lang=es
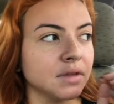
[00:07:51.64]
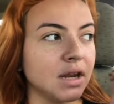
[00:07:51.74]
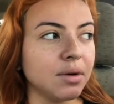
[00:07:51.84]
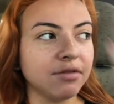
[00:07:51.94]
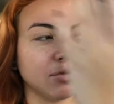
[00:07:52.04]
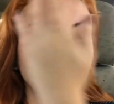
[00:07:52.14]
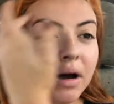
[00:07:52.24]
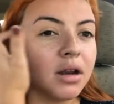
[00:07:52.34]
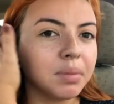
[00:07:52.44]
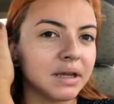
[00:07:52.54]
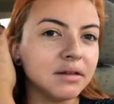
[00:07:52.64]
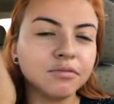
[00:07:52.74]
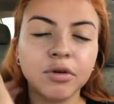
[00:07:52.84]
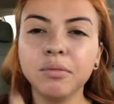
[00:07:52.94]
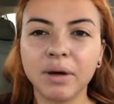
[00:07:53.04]
Anyway, fue un body paint,
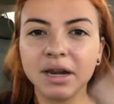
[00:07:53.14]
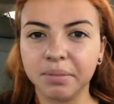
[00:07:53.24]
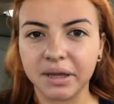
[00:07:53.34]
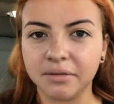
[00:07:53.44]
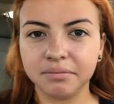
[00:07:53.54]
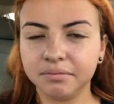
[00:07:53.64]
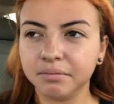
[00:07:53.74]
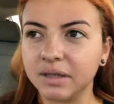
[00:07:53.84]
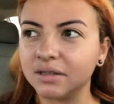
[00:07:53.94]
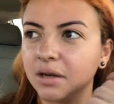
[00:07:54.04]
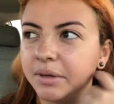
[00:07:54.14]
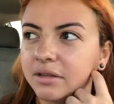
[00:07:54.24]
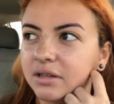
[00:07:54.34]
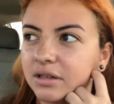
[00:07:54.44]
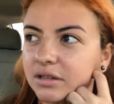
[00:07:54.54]
fue un body paint,
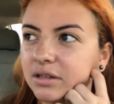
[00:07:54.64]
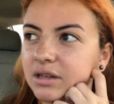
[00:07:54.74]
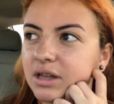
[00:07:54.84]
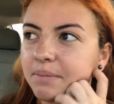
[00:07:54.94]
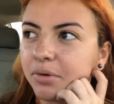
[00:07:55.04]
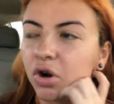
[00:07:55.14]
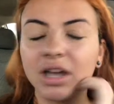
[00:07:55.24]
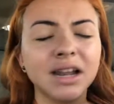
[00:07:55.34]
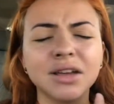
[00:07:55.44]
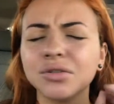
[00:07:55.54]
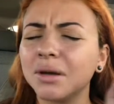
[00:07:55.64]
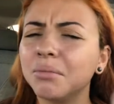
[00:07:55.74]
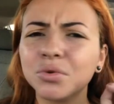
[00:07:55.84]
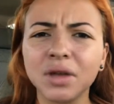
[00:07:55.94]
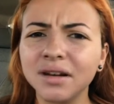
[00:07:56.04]
básicamente. Pero a ella le quedó tan
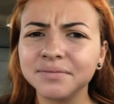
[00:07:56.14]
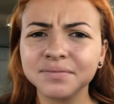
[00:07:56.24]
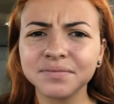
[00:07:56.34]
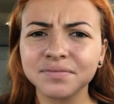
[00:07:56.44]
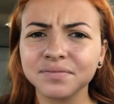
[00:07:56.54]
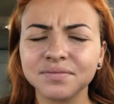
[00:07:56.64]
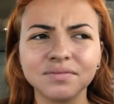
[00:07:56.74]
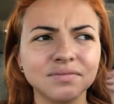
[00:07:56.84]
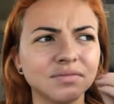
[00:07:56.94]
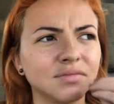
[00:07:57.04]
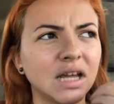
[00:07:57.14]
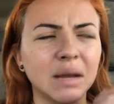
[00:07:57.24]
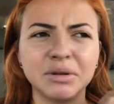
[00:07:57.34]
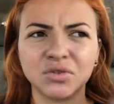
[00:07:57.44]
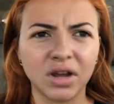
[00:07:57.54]
brutal la
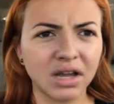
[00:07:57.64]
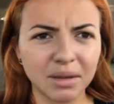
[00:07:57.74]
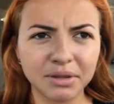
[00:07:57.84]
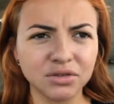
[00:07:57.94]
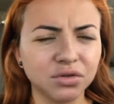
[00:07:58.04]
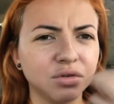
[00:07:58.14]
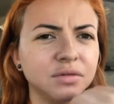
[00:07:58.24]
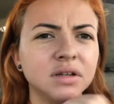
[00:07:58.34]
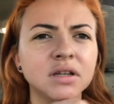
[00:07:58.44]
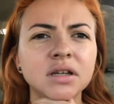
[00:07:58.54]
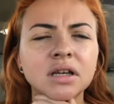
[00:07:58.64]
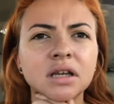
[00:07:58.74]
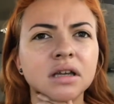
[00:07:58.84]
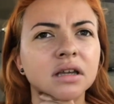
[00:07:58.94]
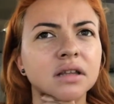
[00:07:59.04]
persona que la pintó,
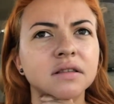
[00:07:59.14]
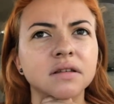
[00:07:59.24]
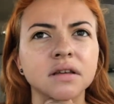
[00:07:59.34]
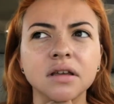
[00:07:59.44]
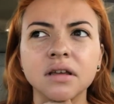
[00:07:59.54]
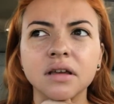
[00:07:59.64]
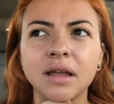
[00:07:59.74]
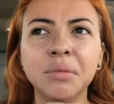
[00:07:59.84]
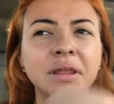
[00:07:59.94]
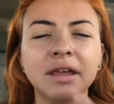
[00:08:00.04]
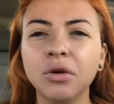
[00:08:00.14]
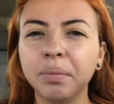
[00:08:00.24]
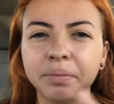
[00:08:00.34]
este, el video,